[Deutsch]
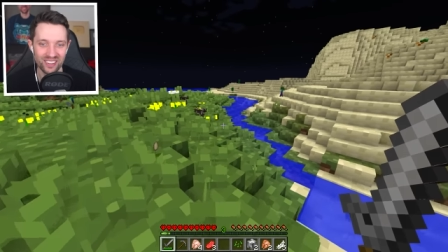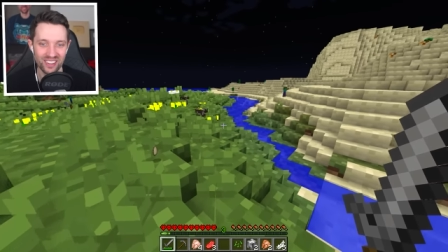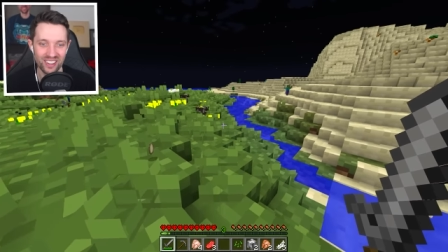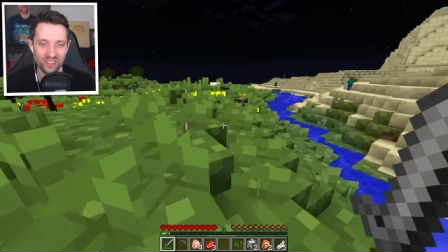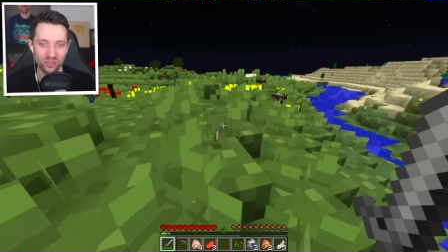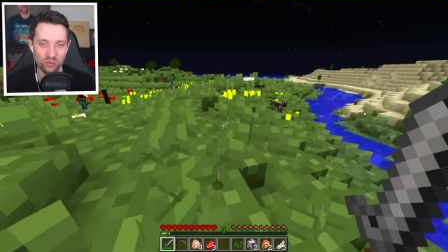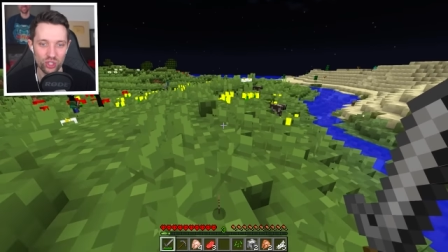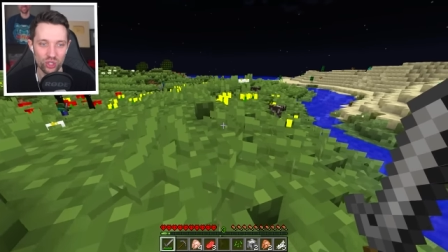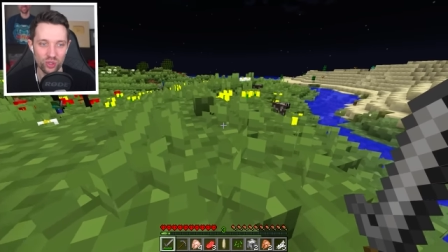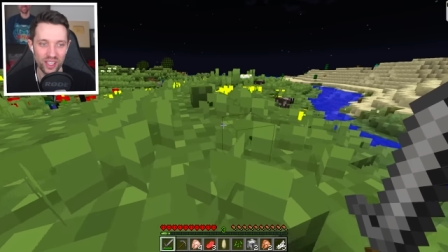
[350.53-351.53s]
Okay, immer
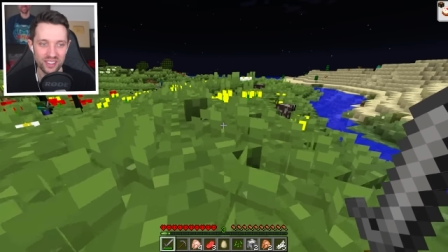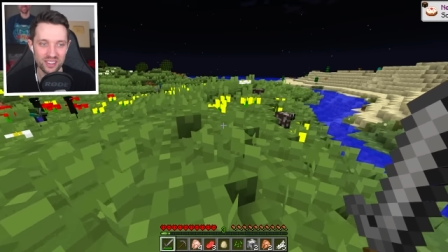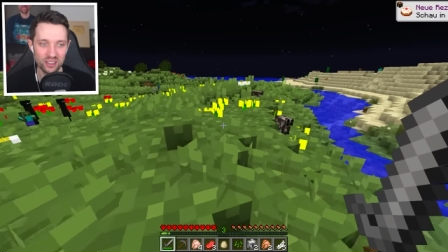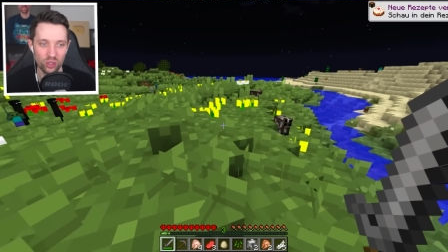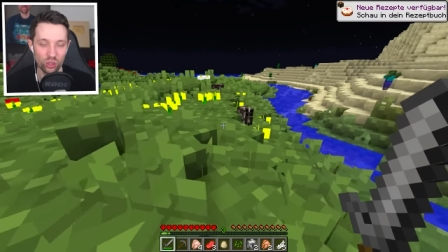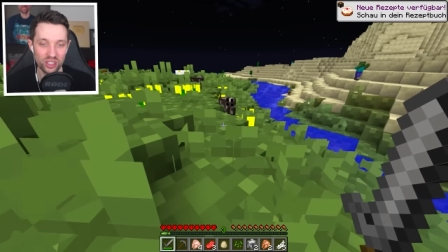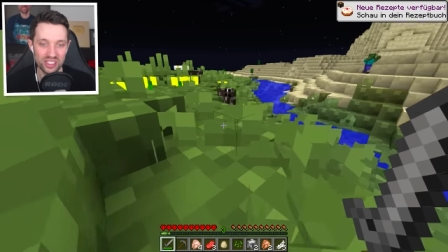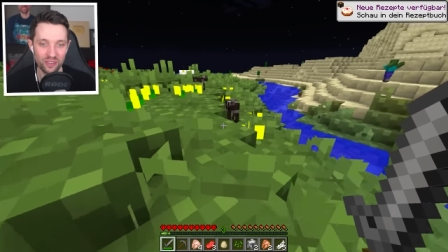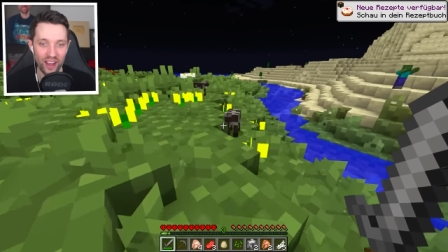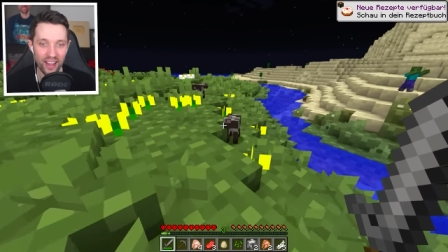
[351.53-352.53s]
schön essen. Oh Gott,
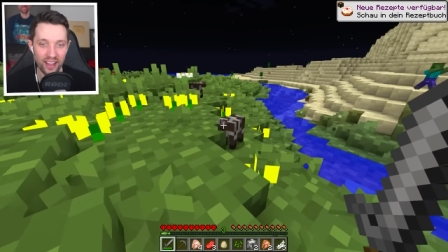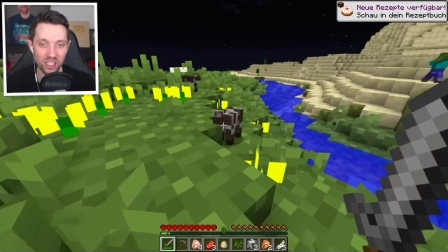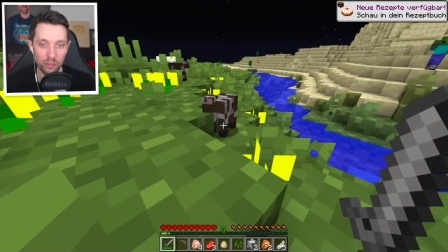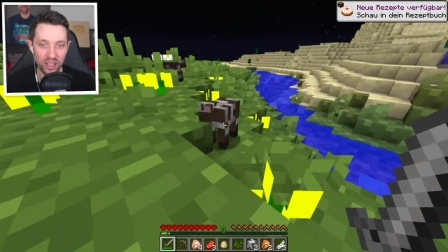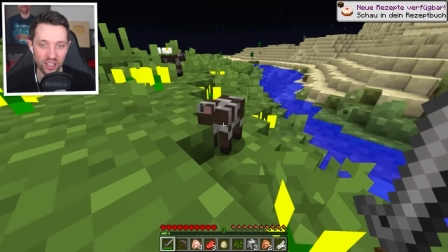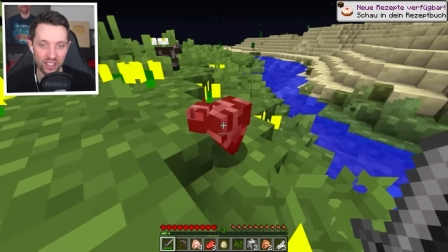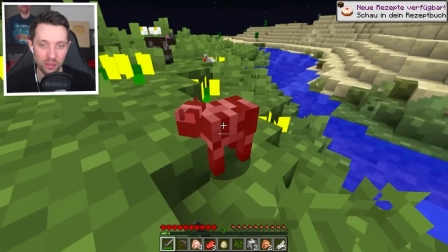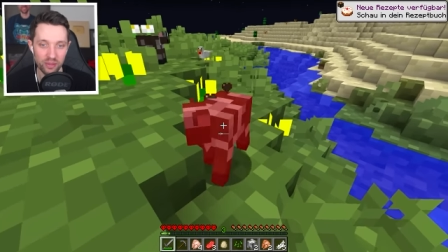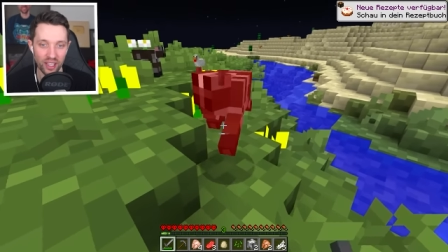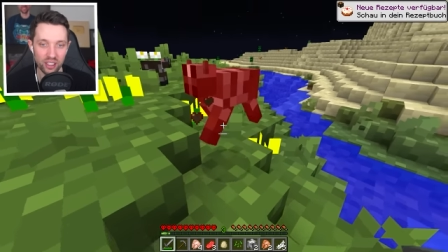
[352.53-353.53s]
zwei Endermänner
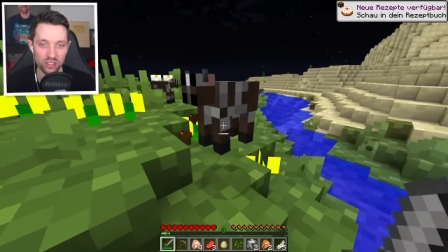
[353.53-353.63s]
nebeneinander.